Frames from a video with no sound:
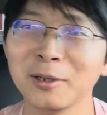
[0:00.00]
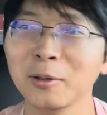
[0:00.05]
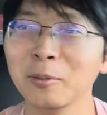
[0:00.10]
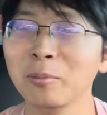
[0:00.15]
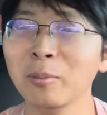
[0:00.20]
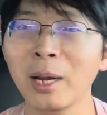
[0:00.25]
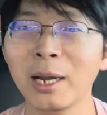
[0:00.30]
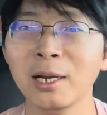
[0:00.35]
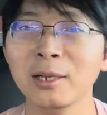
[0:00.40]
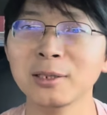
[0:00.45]

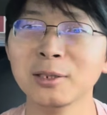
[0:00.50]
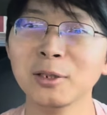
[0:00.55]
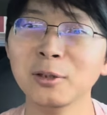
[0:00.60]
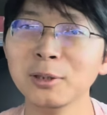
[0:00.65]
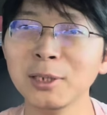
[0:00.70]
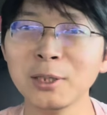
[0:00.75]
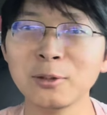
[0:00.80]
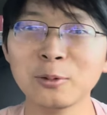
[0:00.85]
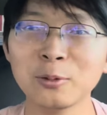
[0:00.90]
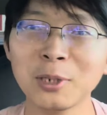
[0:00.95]
买了之后，
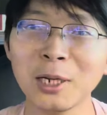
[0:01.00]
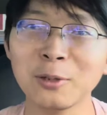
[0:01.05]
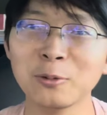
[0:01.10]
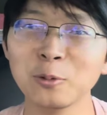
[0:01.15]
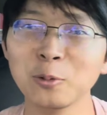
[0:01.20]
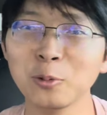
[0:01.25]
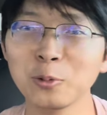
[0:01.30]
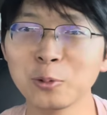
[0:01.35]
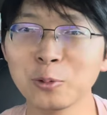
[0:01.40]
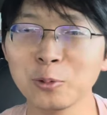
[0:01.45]
再再
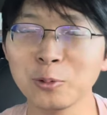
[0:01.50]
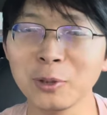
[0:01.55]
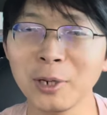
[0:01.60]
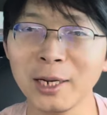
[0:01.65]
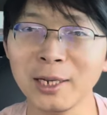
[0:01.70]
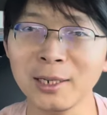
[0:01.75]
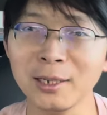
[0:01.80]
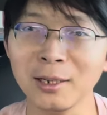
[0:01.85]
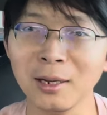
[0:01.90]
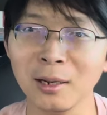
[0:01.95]
租租
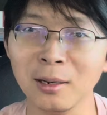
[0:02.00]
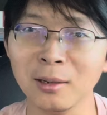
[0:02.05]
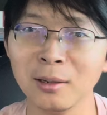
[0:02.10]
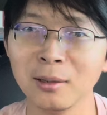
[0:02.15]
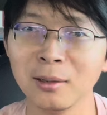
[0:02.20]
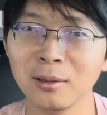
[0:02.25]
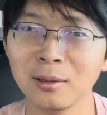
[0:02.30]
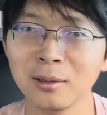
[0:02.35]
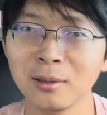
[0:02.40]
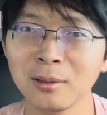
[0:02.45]
给你啊，
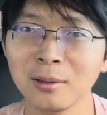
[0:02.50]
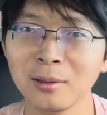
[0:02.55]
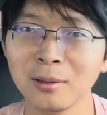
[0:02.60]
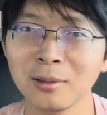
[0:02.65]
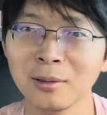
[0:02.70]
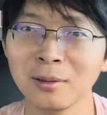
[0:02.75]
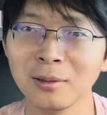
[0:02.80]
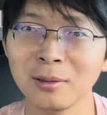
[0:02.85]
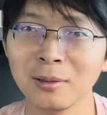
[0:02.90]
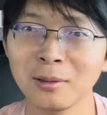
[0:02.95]

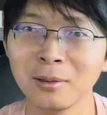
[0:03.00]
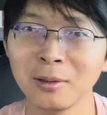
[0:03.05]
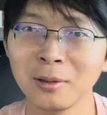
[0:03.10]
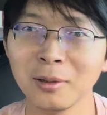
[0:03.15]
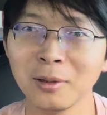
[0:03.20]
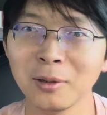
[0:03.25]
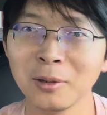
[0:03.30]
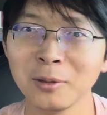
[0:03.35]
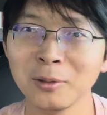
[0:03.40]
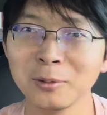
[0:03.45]

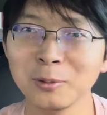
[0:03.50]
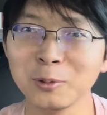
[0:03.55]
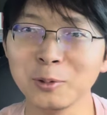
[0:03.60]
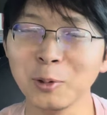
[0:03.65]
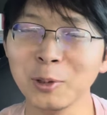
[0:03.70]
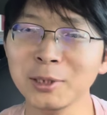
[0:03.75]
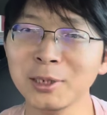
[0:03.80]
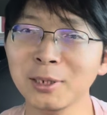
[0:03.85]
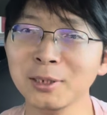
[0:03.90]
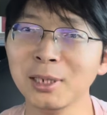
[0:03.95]

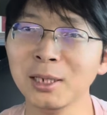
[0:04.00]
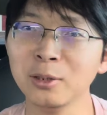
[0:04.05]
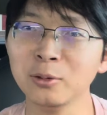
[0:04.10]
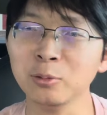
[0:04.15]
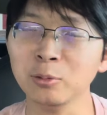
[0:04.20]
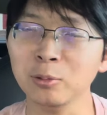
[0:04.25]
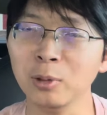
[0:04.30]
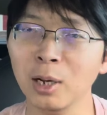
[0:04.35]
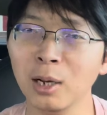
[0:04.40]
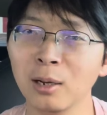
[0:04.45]
所以叫地
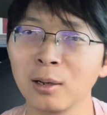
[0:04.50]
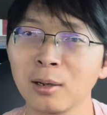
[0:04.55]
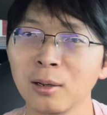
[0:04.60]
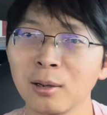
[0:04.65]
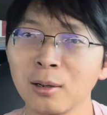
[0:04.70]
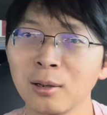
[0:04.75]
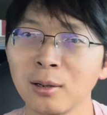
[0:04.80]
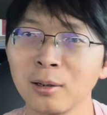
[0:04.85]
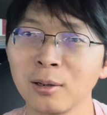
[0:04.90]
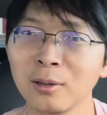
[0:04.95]
主啊，
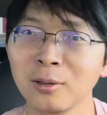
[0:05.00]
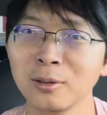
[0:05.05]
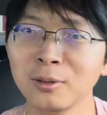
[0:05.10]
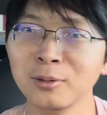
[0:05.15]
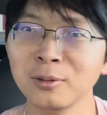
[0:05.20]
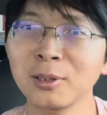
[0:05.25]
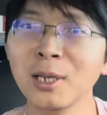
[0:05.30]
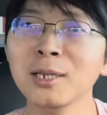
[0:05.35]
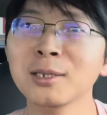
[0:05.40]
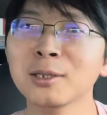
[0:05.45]

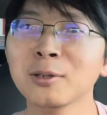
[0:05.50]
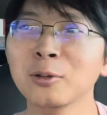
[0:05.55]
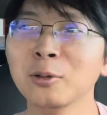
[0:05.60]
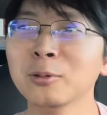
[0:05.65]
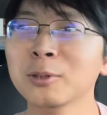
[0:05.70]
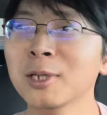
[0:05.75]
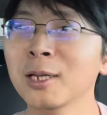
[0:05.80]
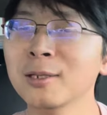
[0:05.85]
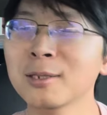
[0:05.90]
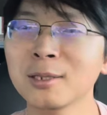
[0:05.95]
类似
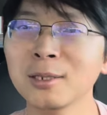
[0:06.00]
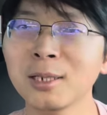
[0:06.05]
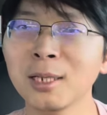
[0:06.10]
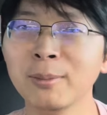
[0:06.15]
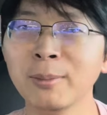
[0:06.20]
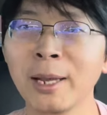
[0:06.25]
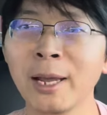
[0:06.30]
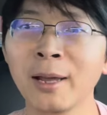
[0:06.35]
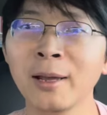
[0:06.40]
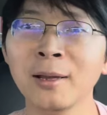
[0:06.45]
于城市
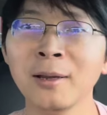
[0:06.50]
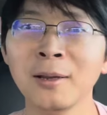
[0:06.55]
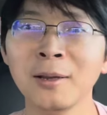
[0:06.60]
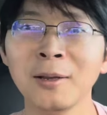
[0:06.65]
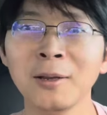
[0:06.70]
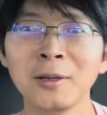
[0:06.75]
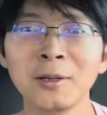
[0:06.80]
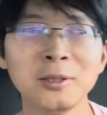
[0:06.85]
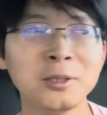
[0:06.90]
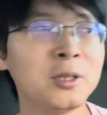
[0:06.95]
里面
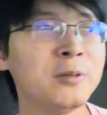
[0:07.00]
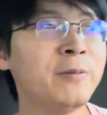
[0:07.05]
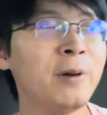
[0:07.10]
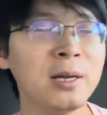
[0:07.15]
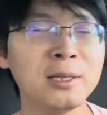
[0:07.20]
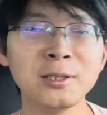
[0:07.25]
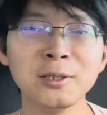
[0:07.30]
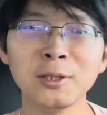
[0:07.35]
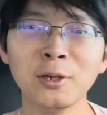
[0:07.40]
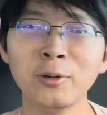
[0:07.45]
这
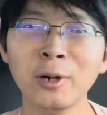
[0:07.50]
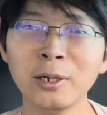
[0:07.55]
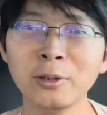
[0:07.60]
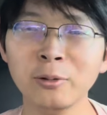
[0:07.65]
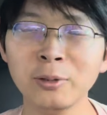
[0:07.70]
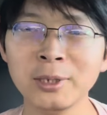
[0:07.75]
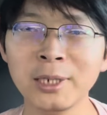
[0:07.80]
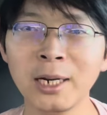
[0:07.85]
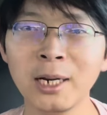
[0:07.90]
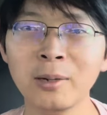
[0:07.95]
房子都让
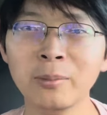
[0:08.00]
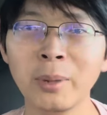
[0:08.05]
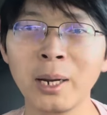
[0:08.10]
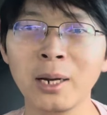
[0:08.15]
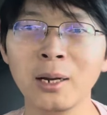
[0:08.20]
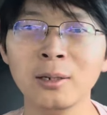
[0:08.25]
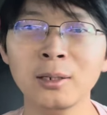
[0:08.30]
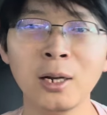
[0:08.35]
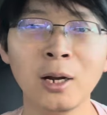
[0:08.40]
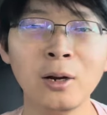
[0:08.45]
有钱人
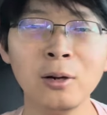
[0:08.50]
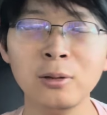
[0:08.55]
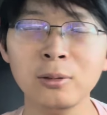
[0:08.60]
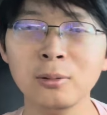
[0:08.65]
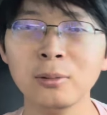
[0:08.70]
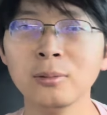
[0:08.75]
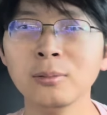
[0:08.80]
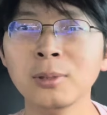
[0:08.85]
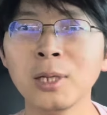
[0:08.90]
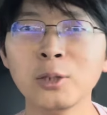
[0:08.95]
买了，然后
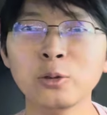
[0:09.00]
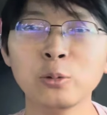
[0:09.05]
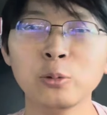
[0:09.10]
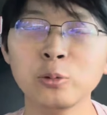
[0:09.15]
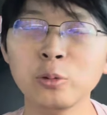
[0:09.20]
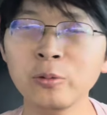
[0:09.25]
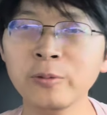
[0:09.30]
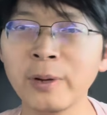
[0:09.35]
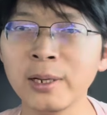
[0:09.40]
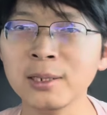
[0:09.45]
他出
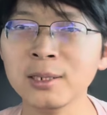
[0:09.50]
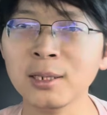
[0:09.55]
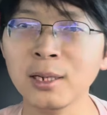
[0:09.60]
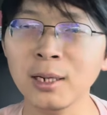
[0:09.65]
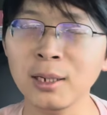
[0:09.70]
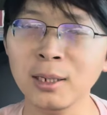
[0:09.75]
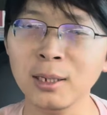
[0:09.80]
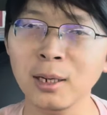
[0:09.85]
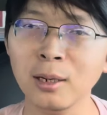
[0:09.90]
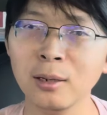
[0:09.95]
租房子
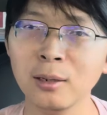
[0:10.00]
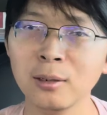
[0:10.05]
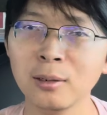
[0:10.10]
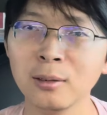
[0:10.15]
给你啊。